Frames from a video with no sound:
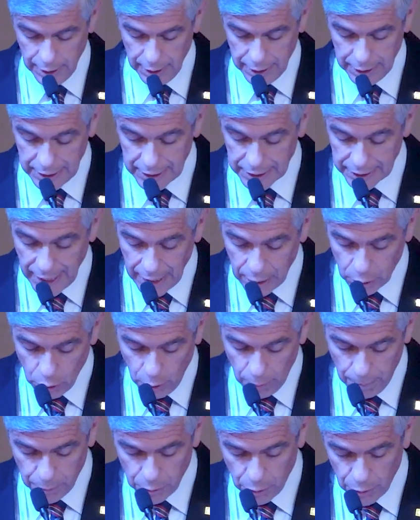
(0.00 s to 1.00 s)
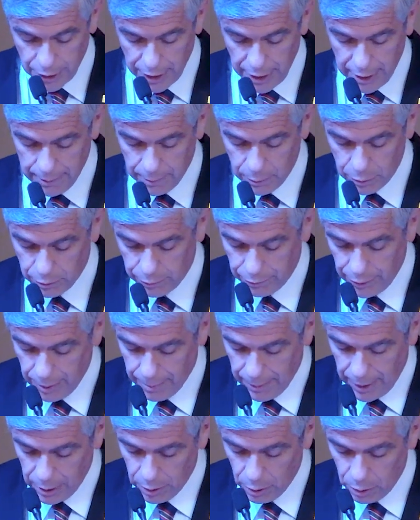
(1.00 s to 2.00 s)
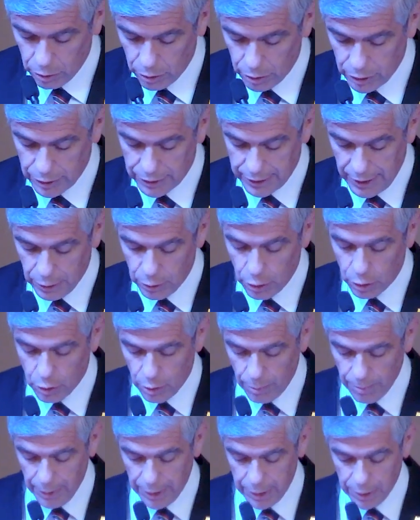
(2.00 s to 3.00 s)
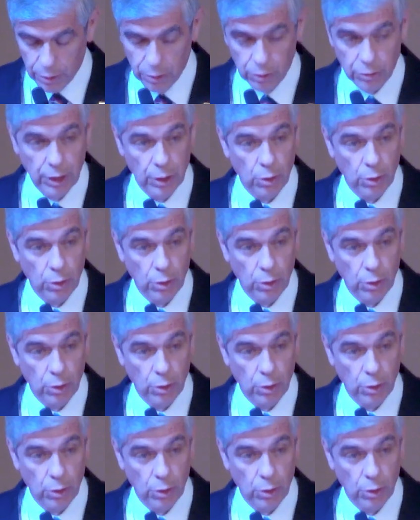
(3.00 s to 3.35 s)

y RealCup, con quien hemos firmado sendos convenios de